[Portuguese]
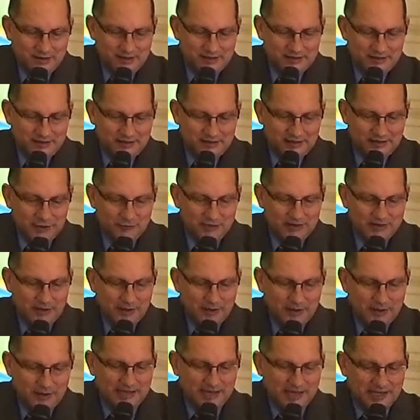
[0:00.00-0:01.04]
andaram e
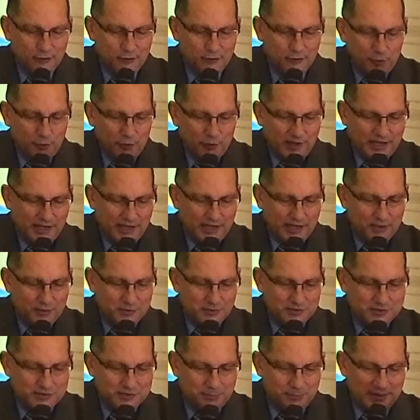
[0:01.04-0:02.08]
cambalearam como
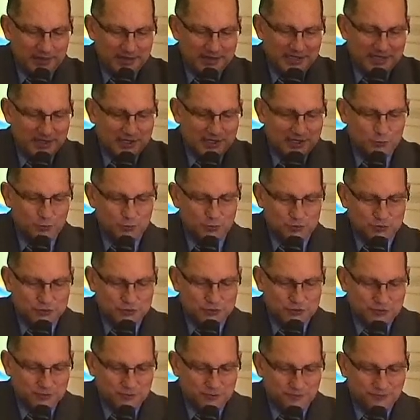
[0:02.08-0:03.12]
ébrios e perderam todo o
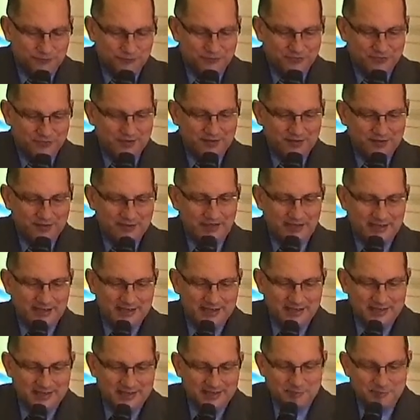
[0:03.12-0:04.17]
tino. E
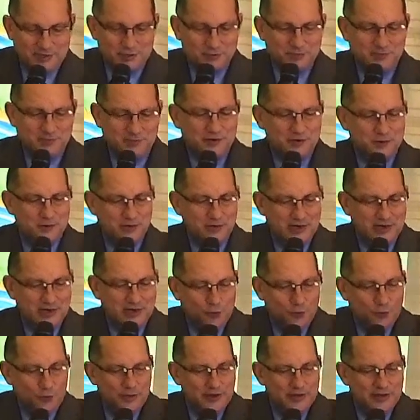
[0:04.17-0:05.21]
aí entra mais uma vez o
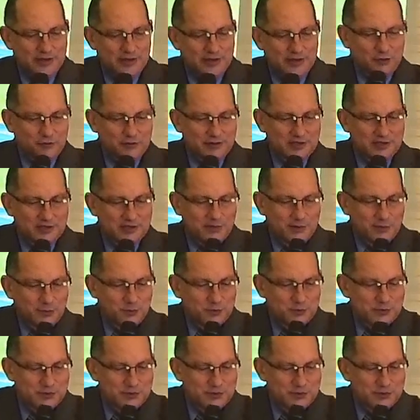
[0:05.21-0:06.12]
clamor. Então, na sua